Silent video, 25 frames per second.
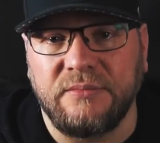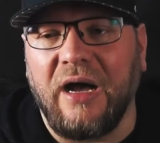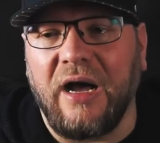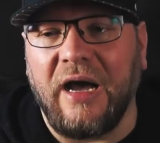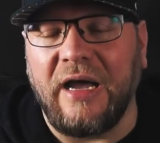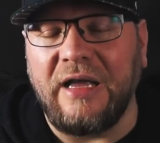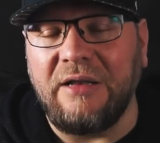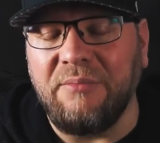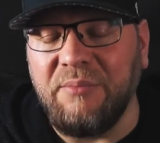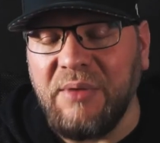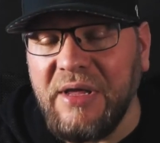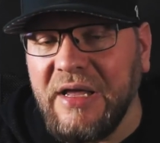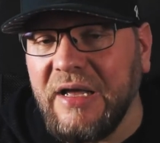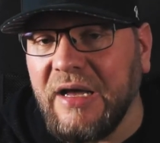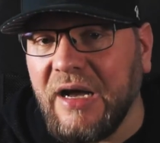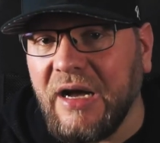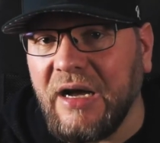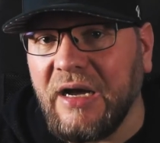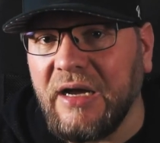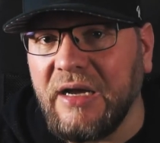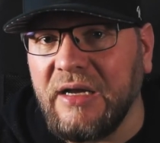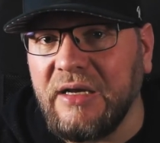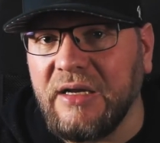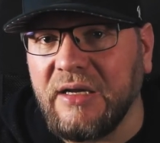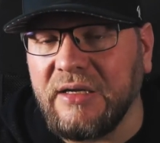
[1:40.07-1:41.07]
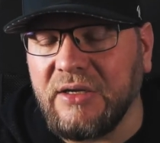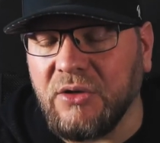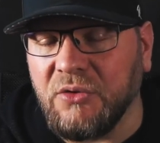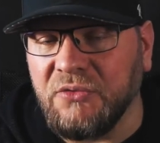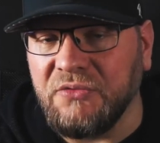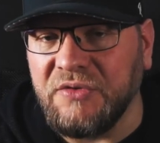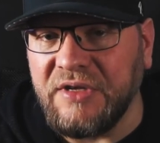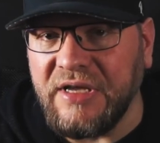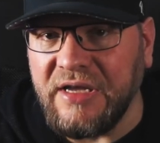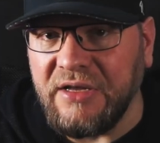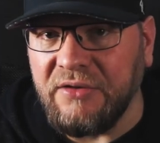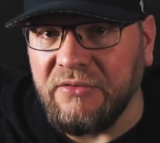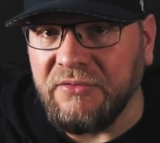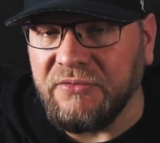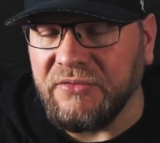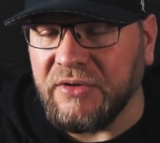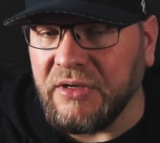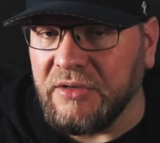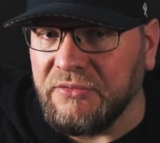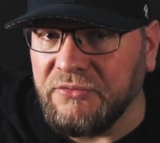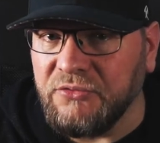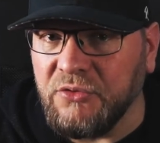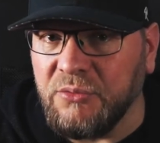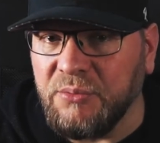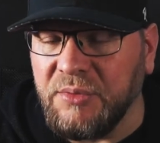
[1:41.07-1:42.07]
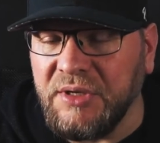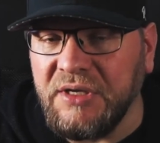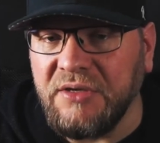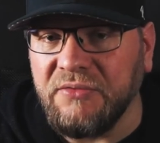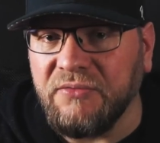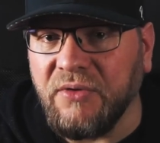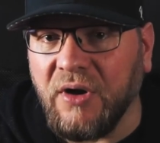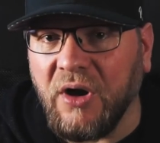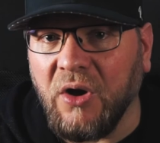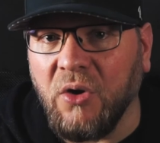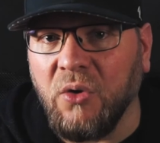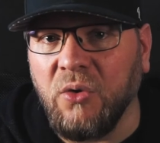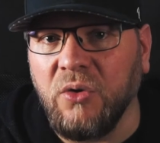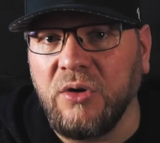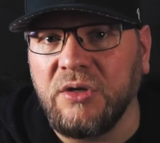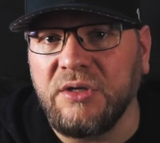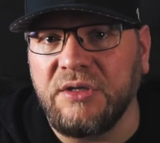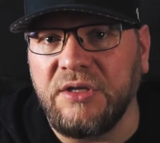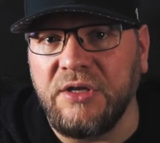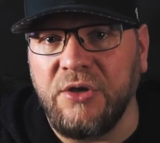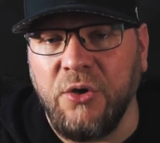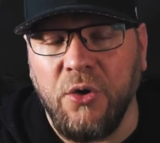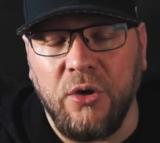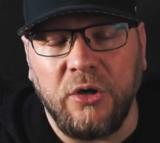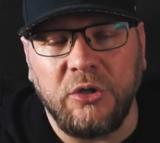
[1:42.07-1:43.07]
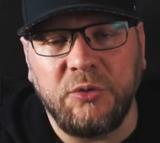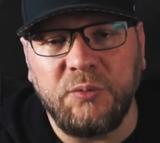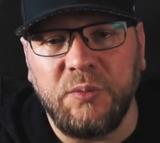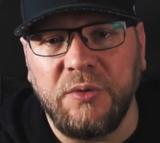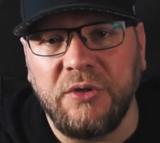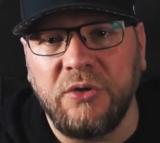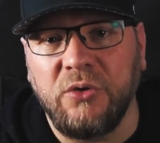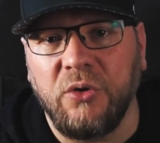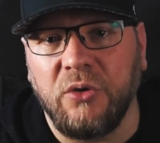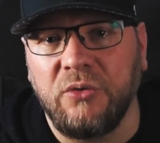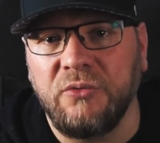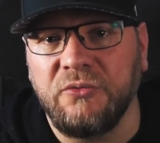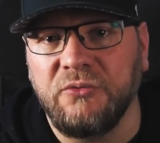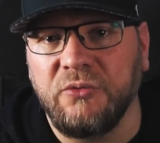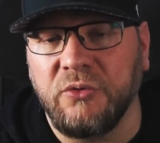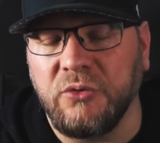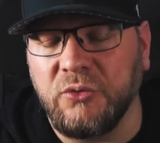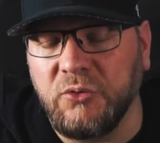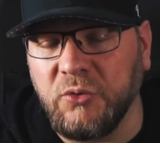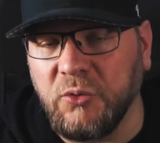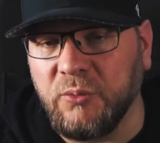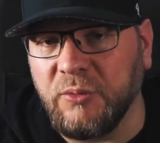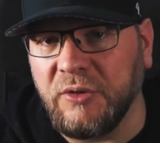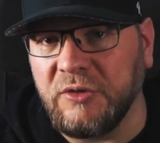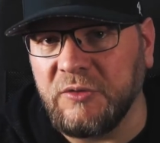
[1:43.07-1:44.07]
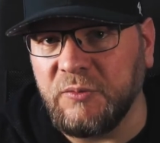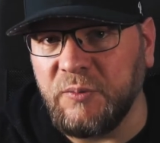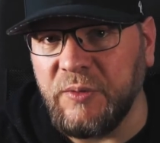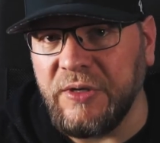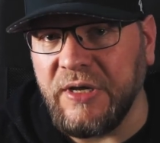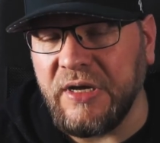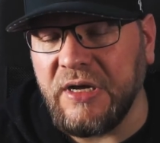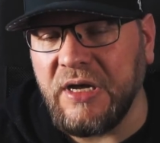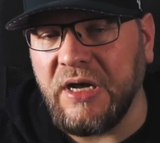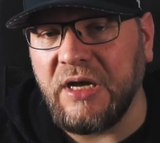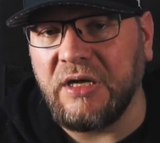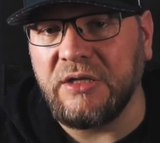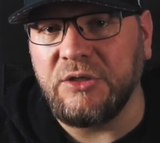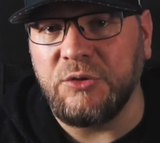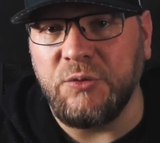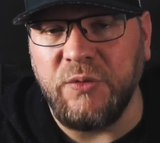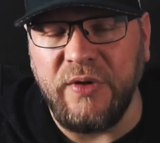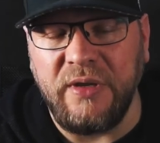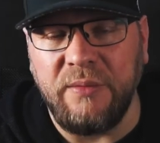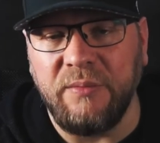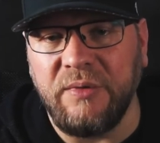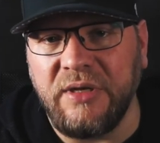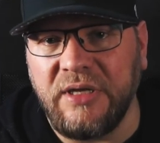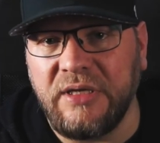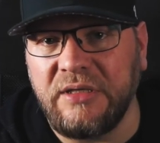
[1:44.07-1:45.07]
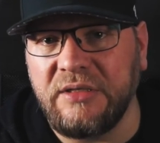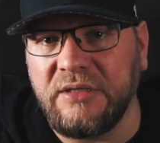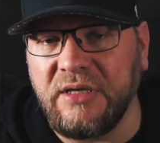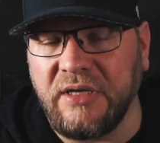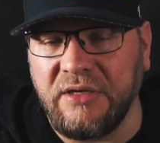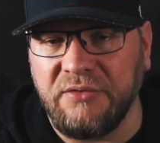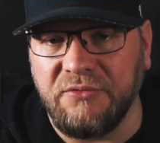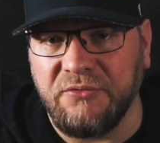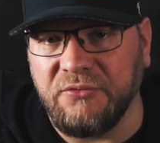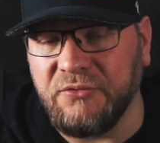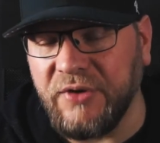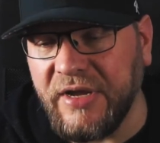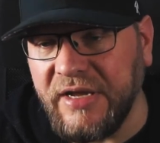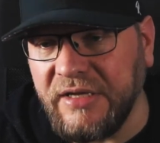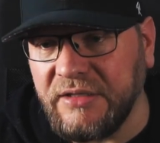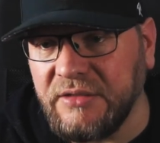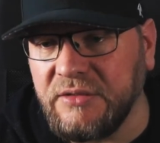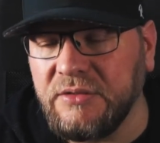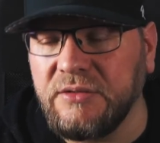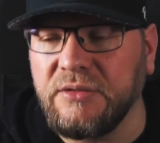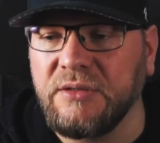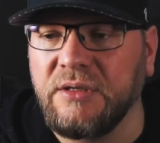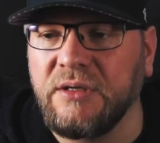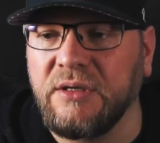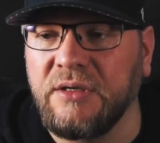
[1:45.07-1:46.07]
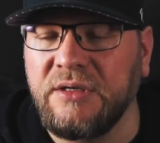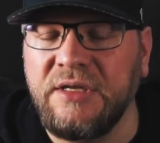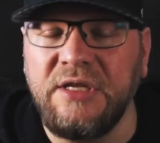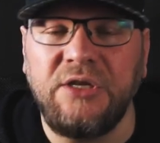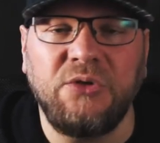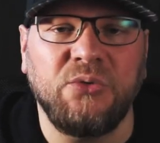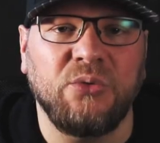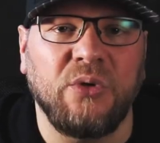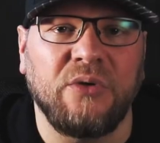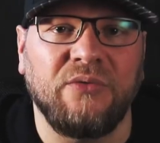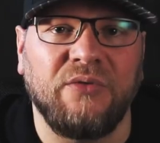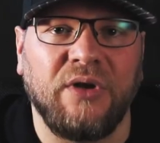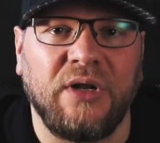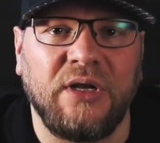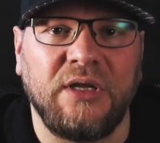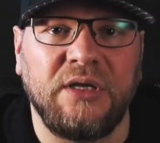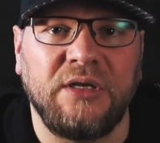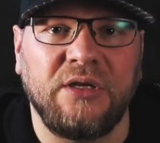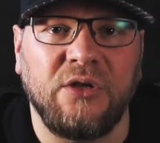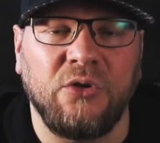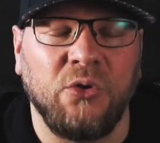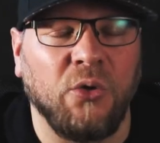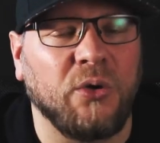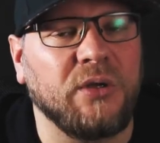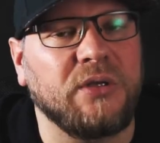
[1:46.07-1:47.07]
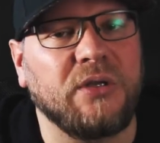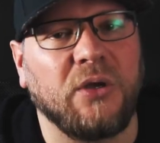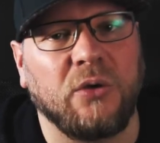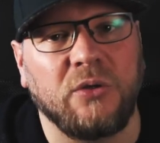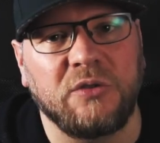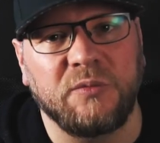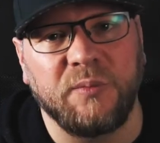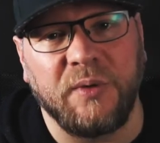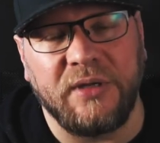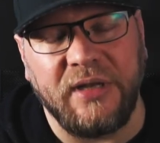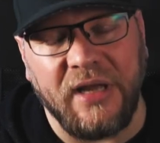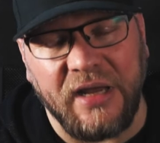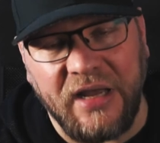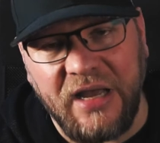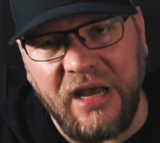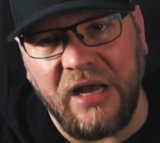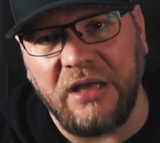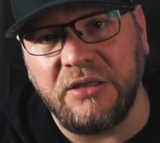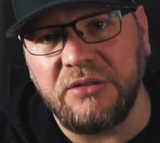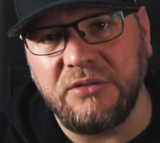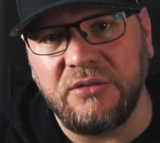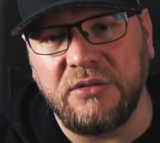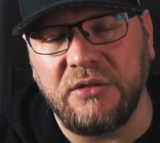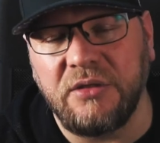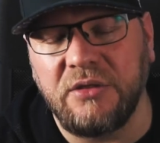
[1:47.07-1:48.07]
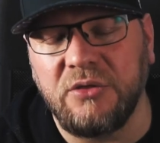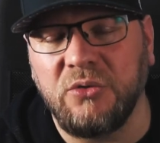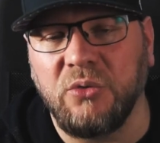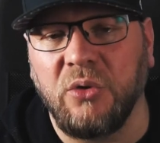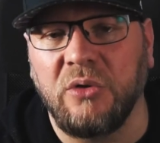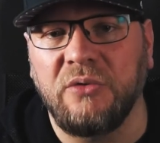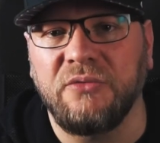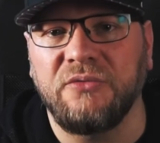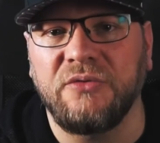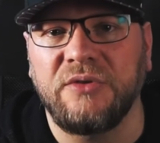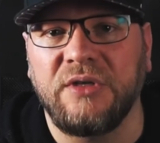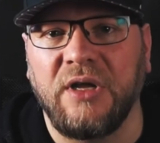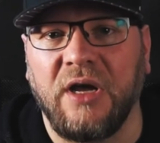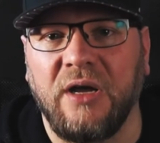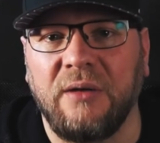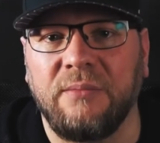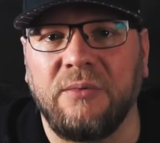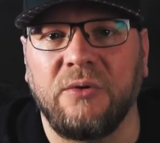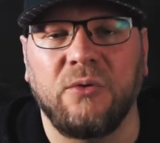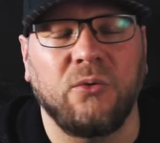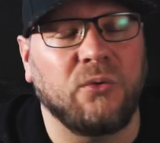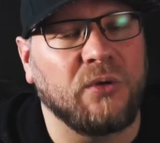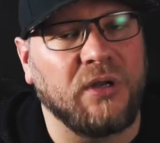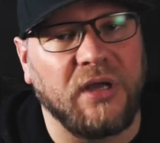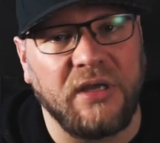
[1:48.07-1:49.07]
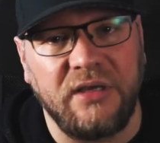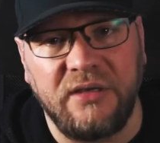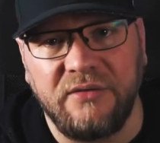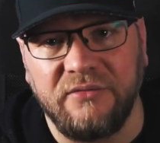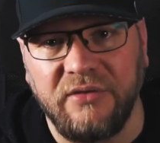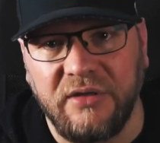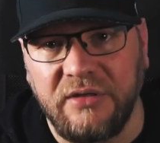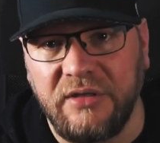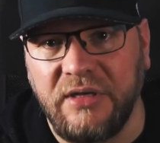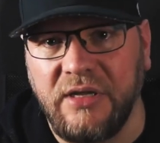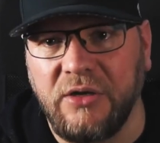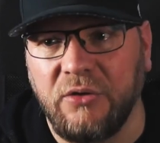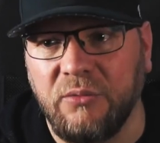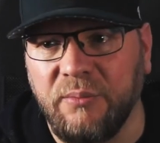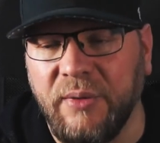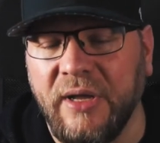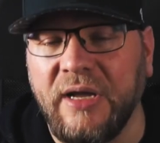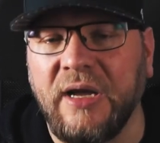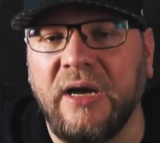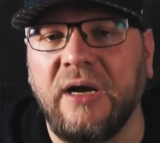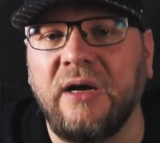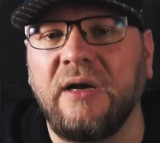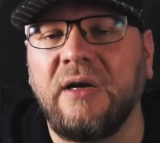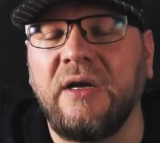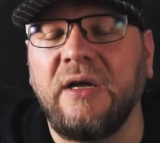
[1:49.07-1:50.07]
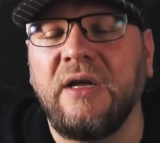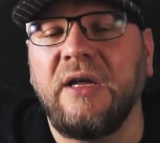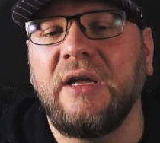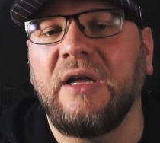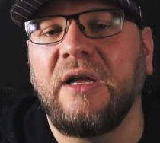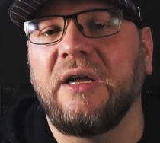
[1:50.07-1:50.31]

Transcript: Ein Mega-Highlight auf jeden Fall für mich war auch die Hörspielkon von Thomas Birka, Dreamland and Friends. Äh, nicht nur, weil ich Leute aus meiner Cast getroffen habe oder Ivan Leon Menger.